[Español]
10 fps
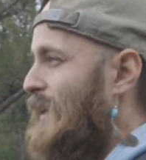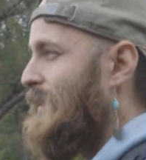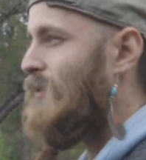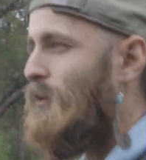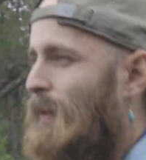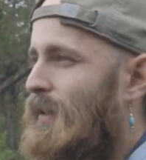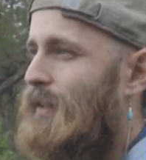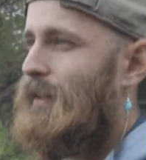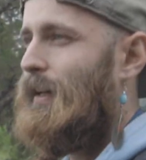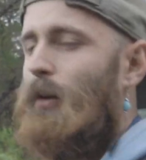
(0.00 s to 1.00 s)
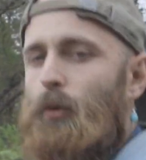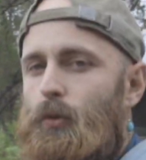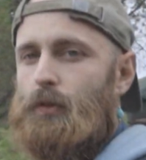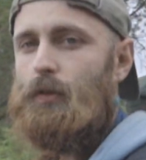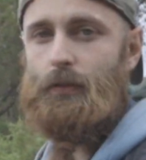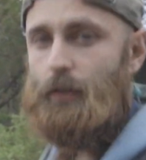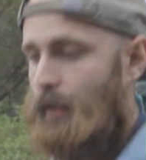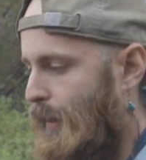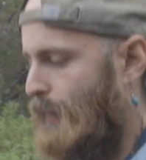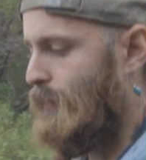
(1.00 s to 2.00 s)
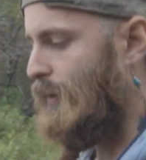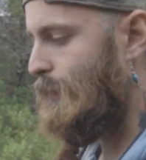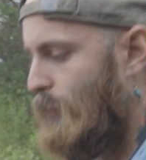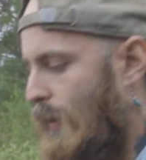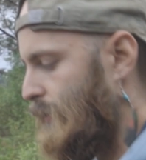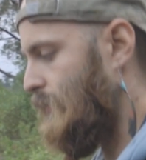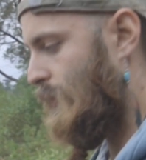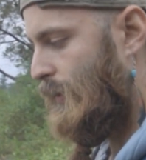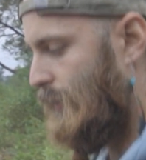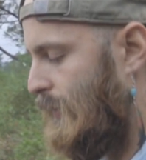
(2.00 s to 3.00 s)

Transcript: Y es sorprendente que justo a unas pocas horas